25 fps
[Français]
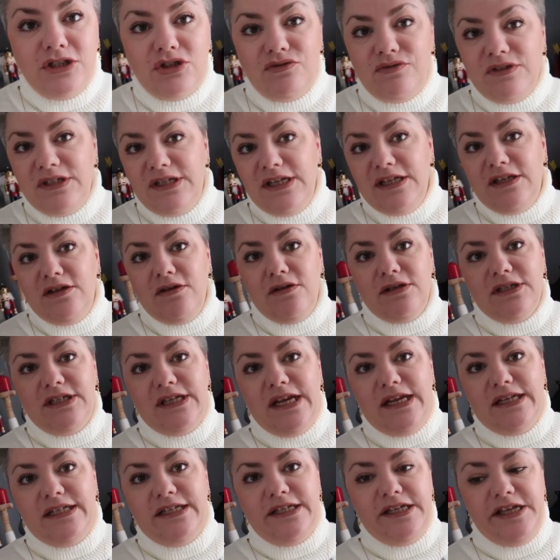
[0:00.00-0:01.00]
je vais détendre
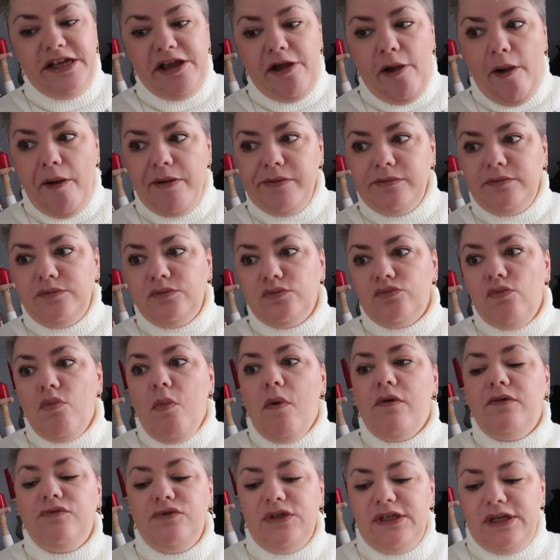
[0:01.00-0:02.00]
celle-ci.
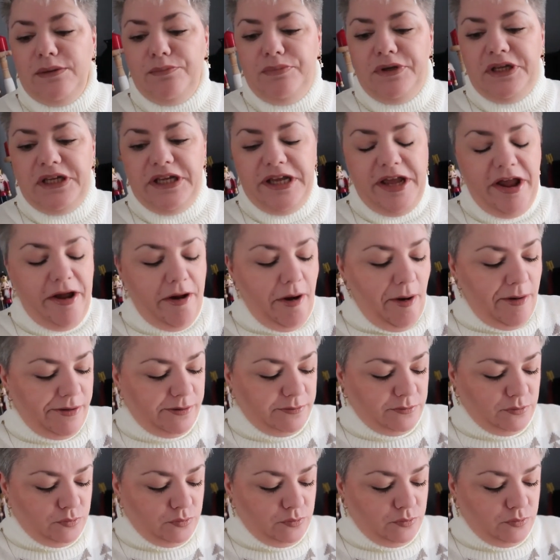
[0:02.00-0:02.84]
On veut la plier.